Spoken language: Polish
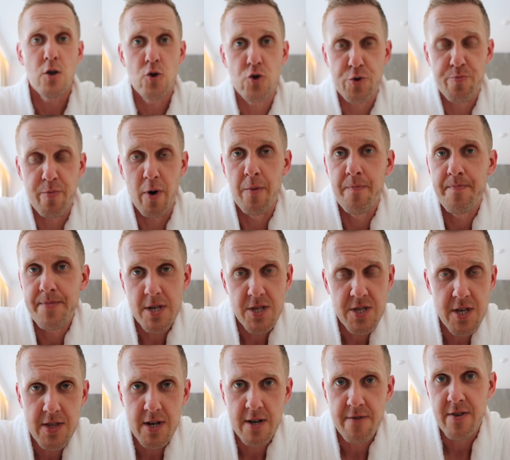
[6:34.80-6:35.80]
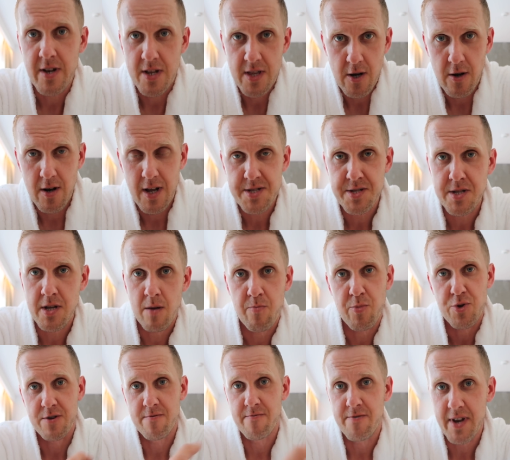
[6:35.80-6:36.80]
I już po. Idę na chwilę na kolację,
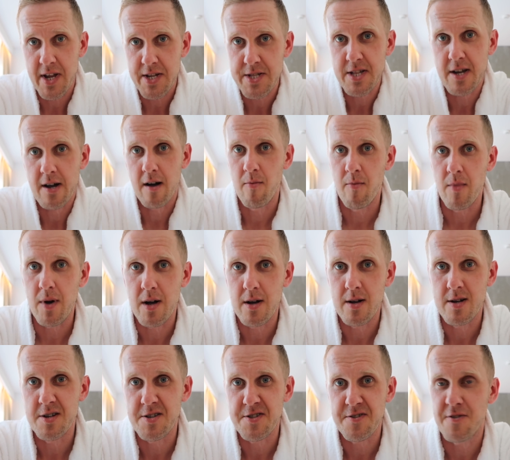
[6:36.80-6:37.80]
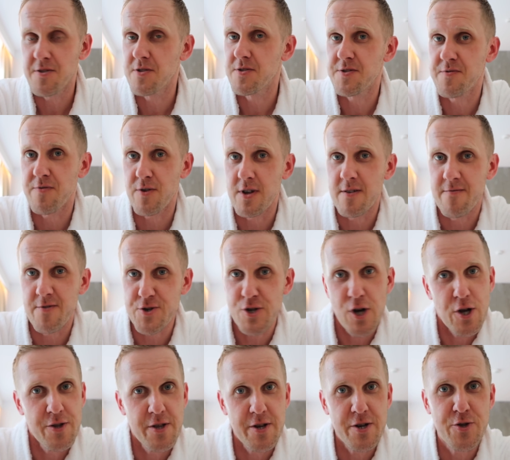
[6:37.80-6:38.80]
potem wracam, e, swoje
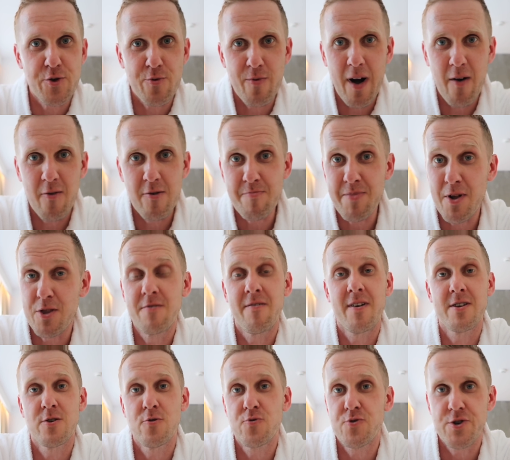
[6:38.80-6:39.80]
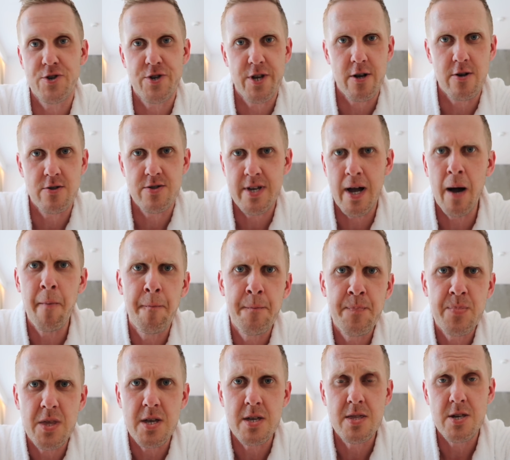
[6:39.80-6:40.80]
wieczorne rytuały, planowanie jutrzejszego dnia
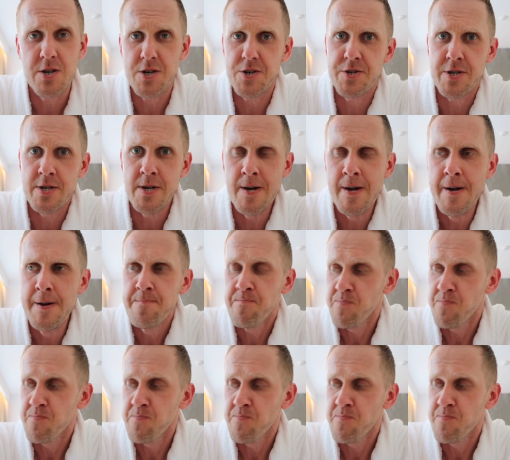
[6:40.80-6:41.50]
i inne rzeczy.